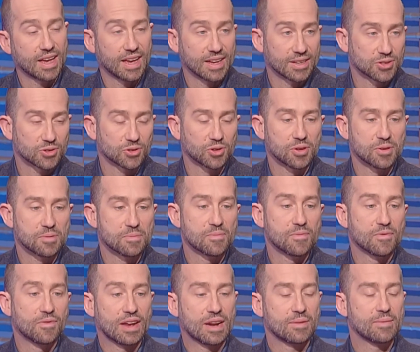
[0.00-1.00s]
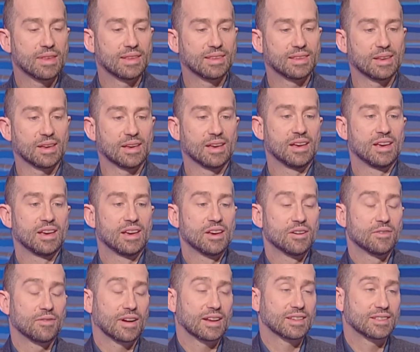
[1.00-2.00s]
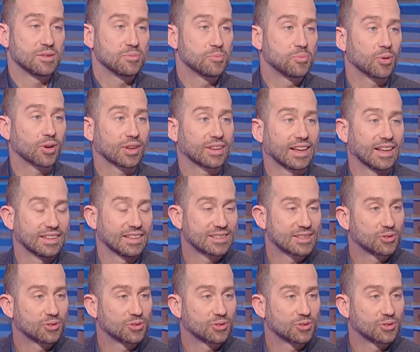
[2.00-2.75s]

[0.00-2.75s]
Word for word: Eh, sono veramente frasi importanti,